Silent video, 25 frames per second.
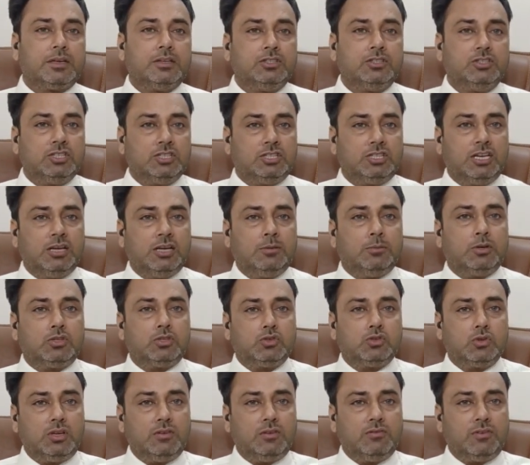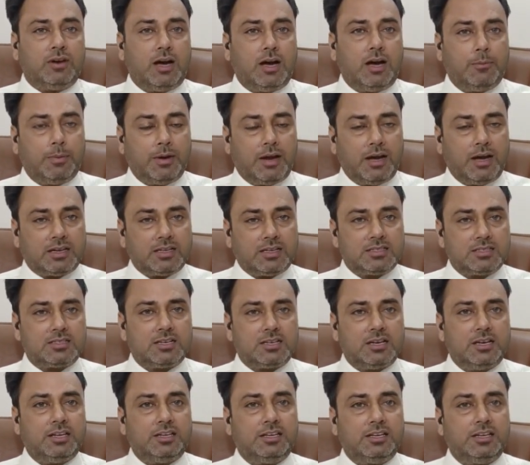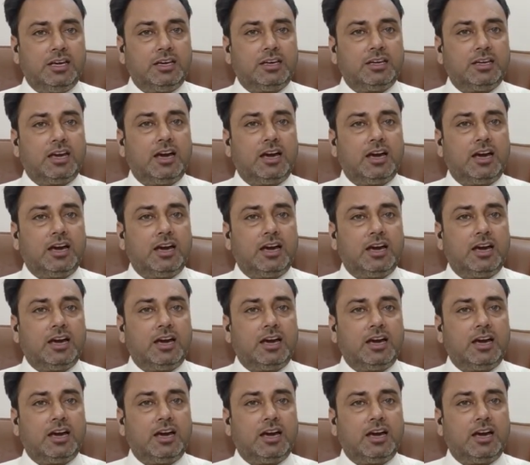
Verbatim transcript: जितने बच्चों ने वहाँ पर आकर स्टडी किया क्या